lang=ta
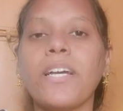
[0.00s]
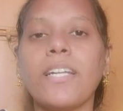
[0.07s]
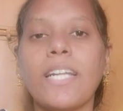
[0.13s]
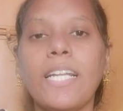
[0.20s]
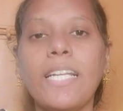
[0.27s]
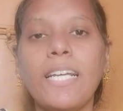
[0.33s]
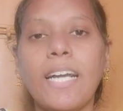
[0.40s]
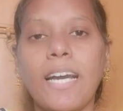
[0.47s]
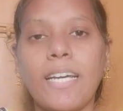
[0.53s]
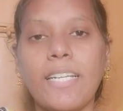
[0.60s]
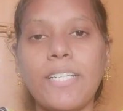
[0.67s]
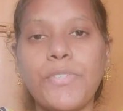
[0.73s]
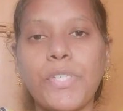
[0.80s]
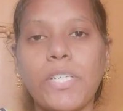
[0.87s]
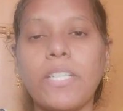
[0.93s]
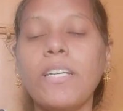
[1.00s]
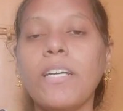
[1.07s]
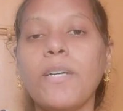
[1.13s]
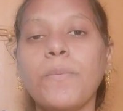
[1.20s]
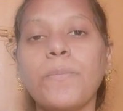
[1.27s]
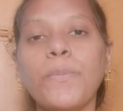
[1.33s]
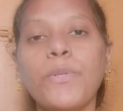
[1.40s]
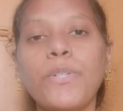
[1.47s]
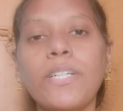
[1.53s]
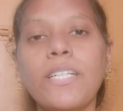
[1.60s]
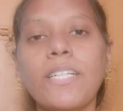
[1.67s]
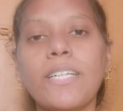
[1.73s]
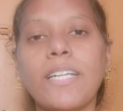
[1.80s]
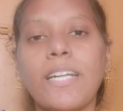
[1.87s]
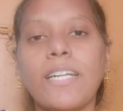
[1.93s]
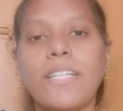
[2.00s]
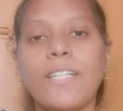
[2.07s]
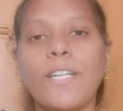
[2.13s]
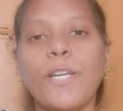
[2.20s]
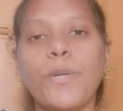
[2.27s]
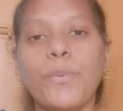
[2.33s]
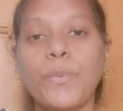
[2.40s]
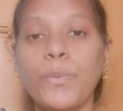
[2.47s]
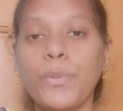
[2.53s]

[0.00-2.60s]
நல்லா அரைச்சி புண் இருக்கிற இடத்துலையோ